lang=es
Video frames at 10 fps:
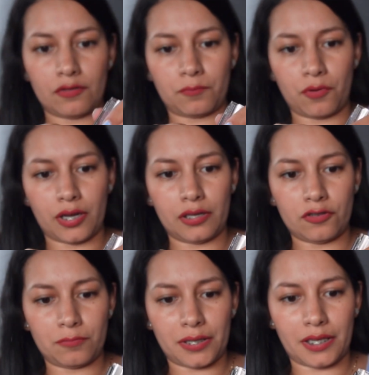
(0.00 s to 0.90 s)
los pongan
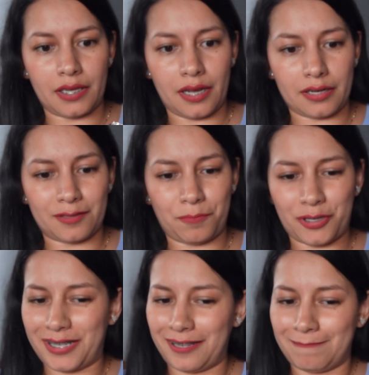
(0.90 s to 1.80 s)
a los maquillajes
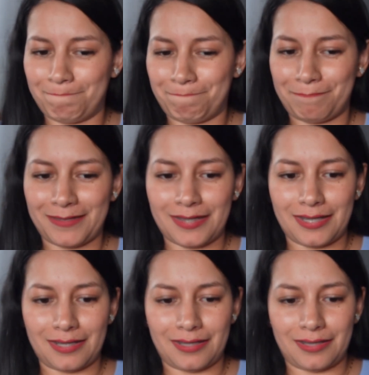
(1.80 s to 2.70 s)
porque
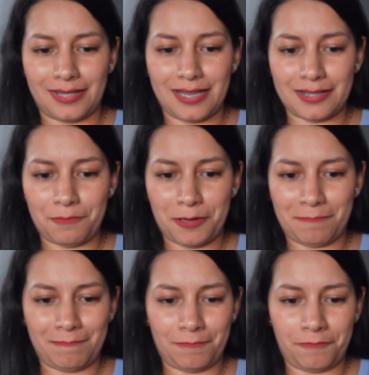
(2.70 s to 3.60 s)
ya se
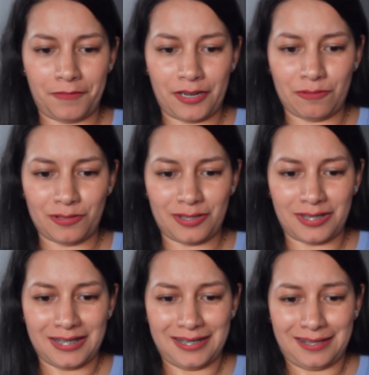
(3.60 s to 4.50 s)
ven
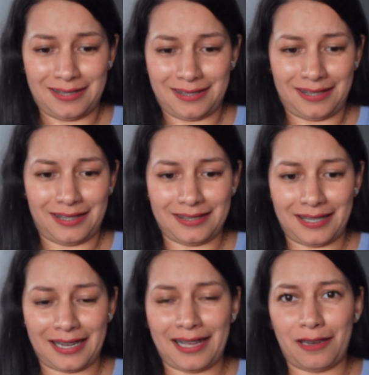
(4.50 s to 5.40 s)
feos y
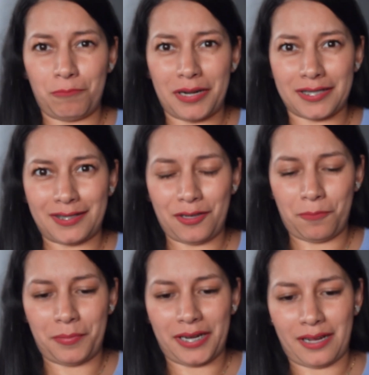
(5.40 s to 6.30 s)
se queda el
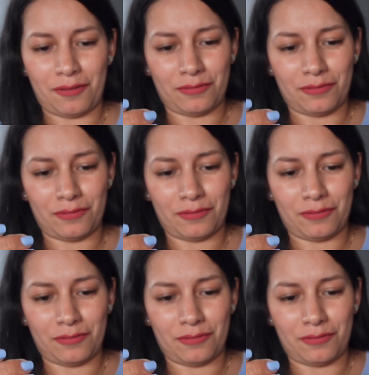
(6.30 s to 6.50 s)
plástico pegado.